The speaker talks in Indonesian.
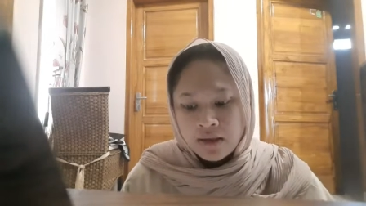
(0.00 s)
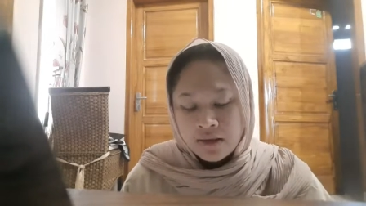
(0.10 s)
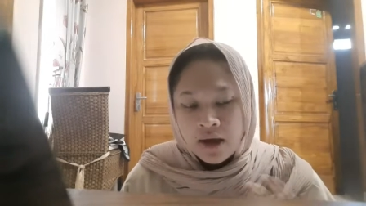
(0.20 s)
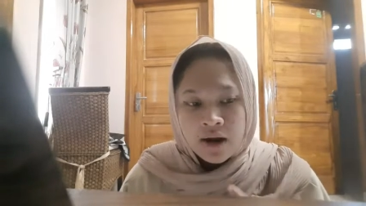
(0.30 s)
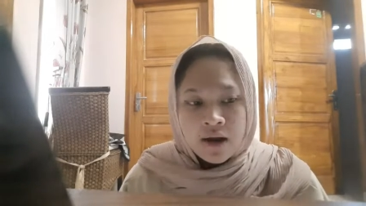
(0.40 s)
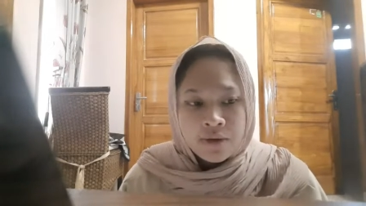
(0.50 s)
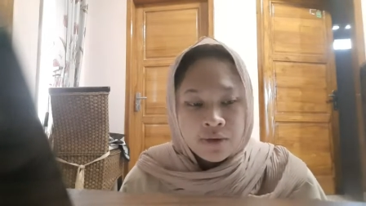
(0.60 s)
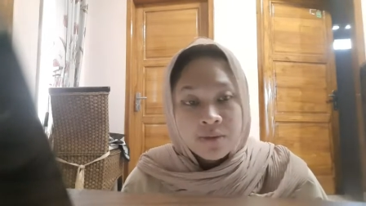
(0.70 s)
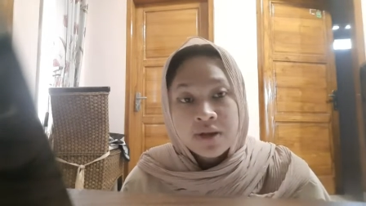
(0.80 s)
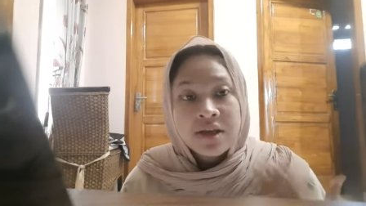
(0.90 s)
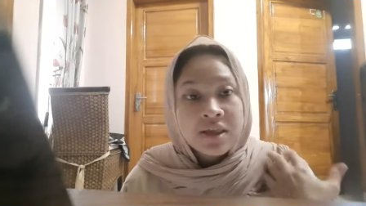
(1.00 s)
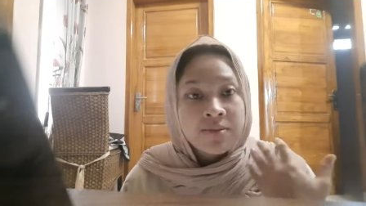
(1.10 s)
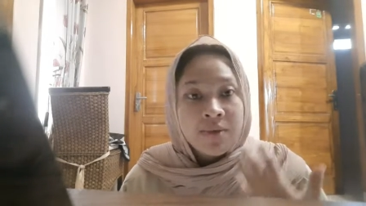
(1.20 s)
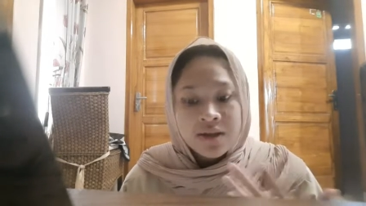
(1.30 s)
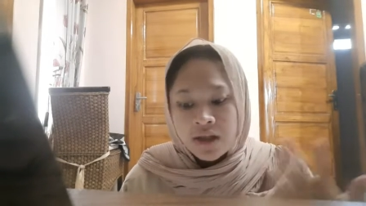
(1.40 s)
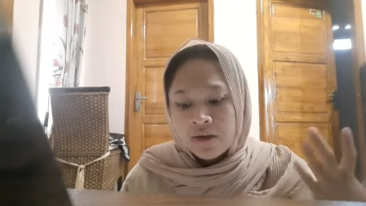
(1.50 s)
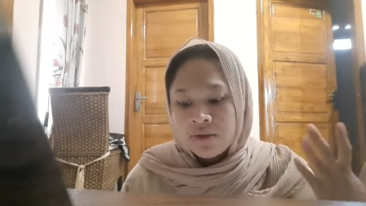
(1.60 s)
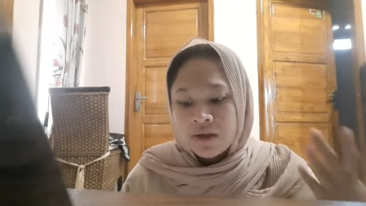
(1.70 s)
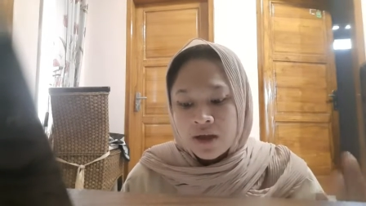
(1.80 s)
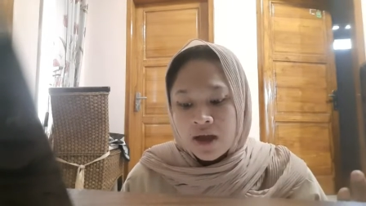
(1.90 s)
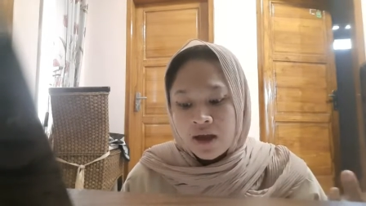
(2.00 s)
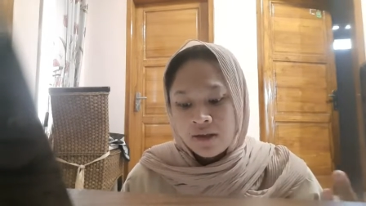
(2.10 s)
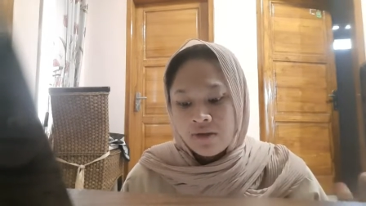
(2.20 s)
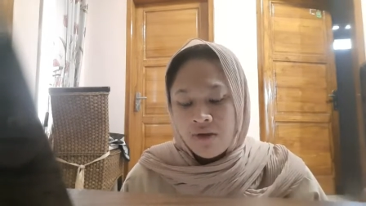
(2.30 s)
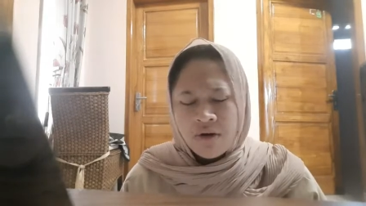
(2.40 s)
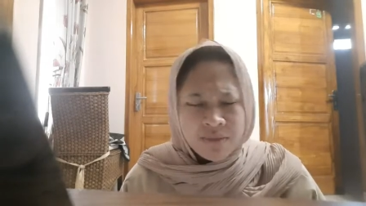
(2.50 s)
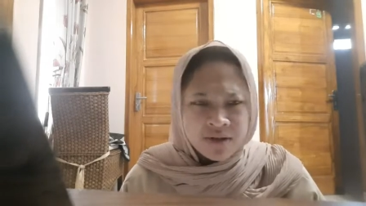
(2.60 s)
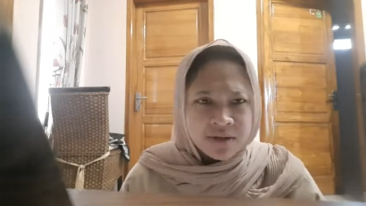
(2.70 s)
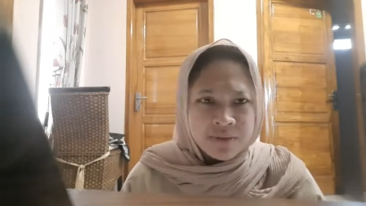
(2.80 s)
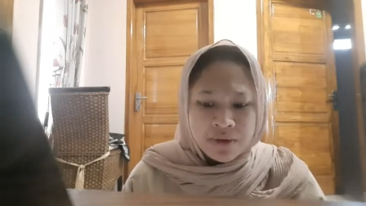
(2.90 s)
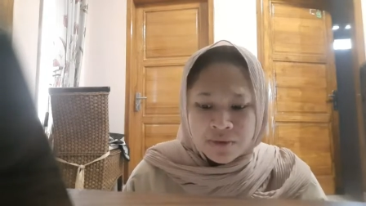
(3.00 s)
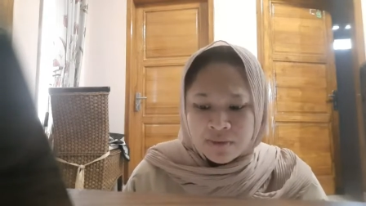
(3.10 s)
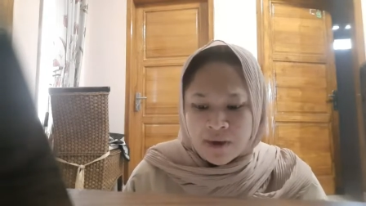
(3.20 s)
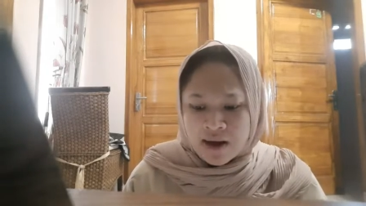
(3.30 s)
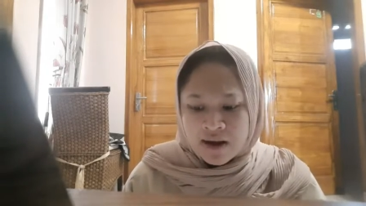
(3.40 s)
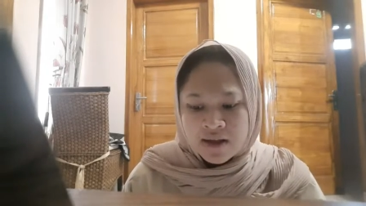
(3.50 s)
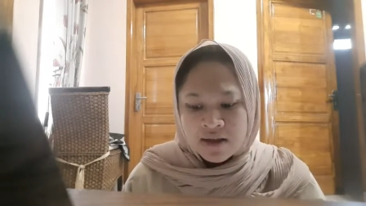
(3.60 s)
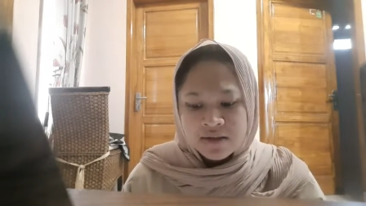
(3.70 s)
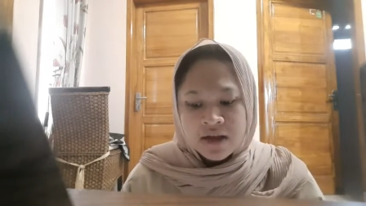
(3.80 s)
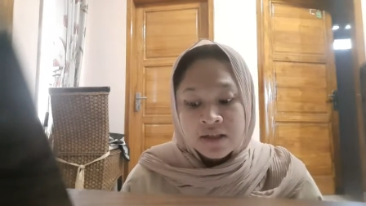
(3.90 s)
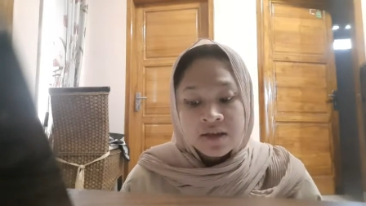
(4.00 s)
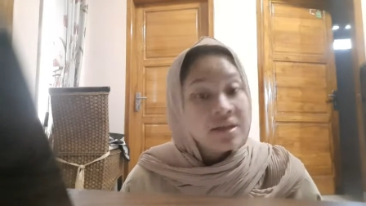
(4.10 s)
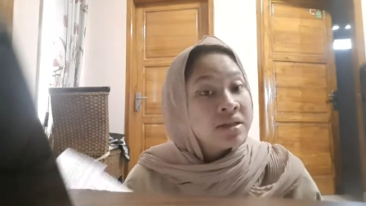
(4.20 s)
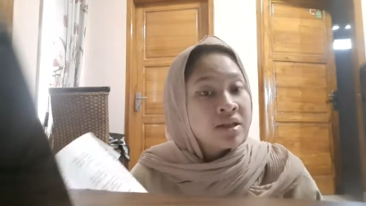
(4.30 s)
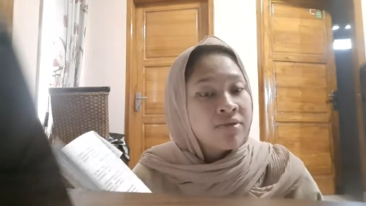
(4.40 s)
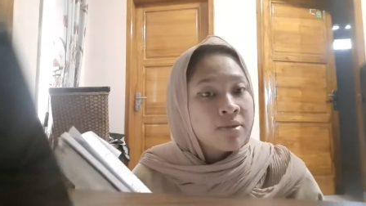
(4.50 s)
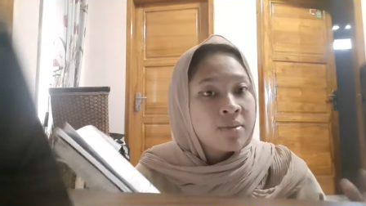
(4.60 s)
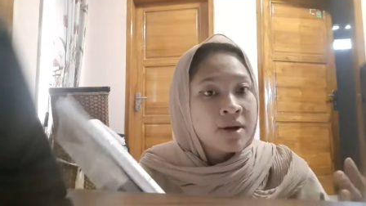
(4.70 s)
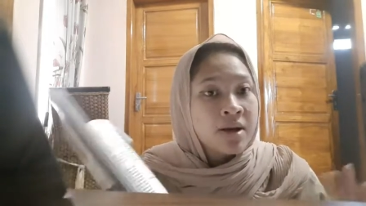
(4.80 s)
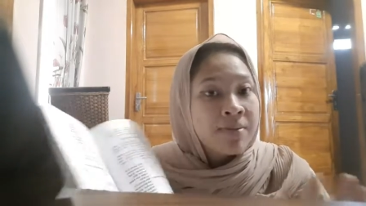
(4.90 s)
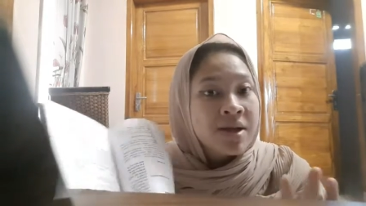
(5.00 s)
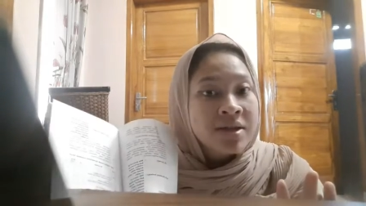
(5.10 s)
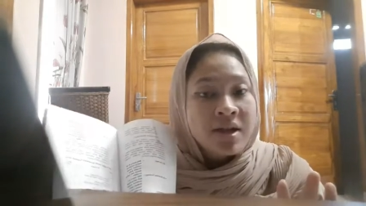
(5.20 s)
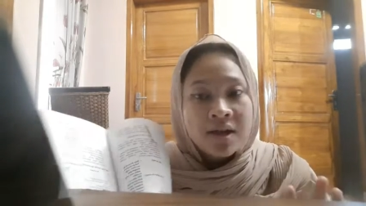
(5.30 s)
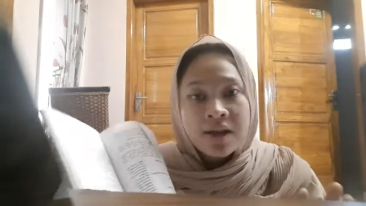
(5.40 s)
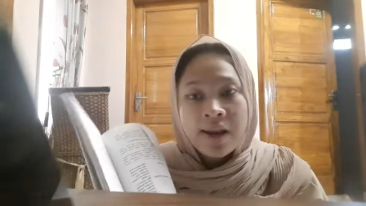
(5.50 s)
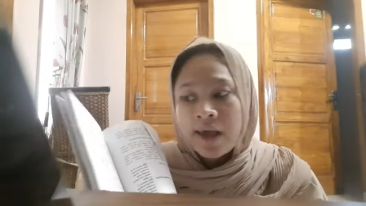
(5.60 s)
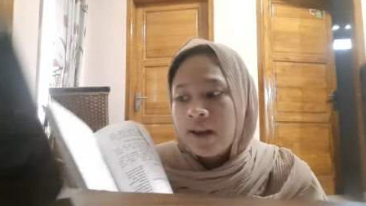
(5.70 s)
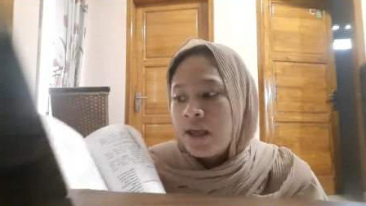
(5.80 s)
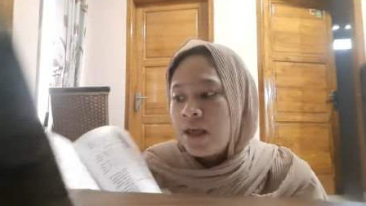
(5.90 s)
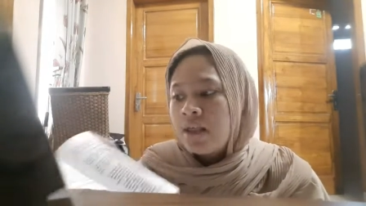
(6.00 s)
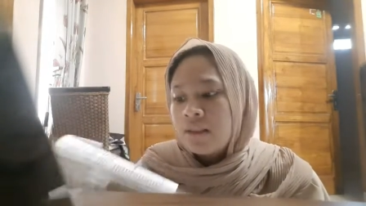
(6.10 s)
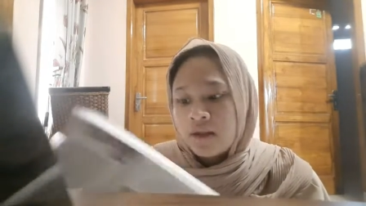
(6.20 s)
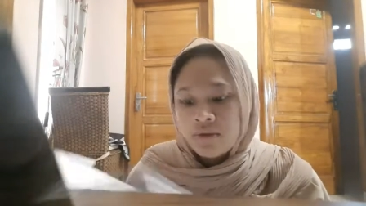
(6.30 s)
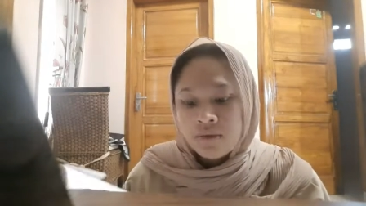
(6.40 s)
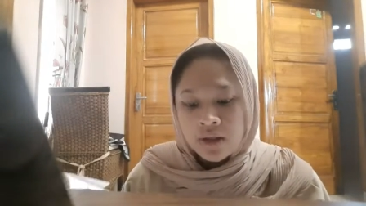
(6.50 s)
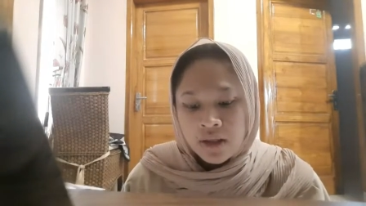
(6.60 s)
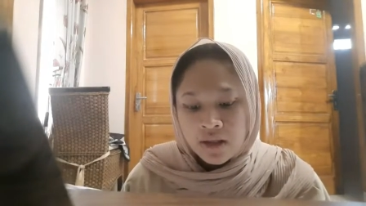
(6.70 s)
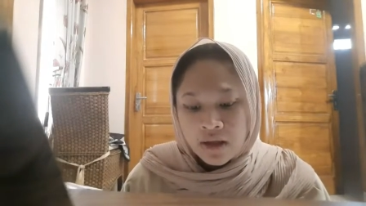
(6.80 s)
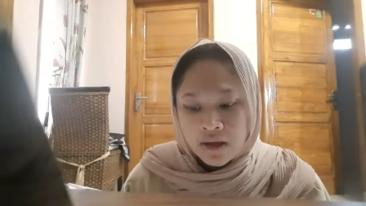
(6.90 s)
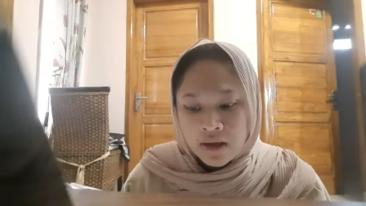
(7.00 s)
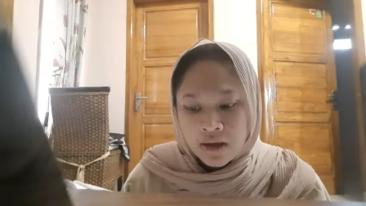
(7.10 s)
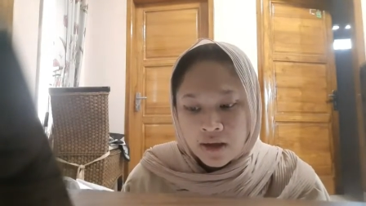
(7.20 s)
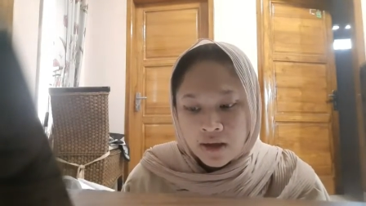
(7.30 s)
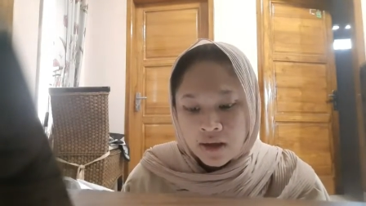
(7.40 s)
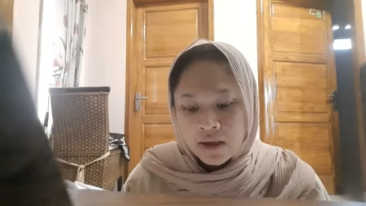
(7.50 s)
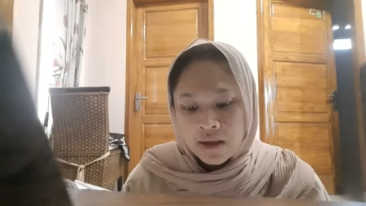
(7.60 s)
sekarang kalau tuh merasa cemas atau tegang atau kau merasa bingung marah dan sangat sensitif memendam perasaan dan lain-lain tuh kita uh,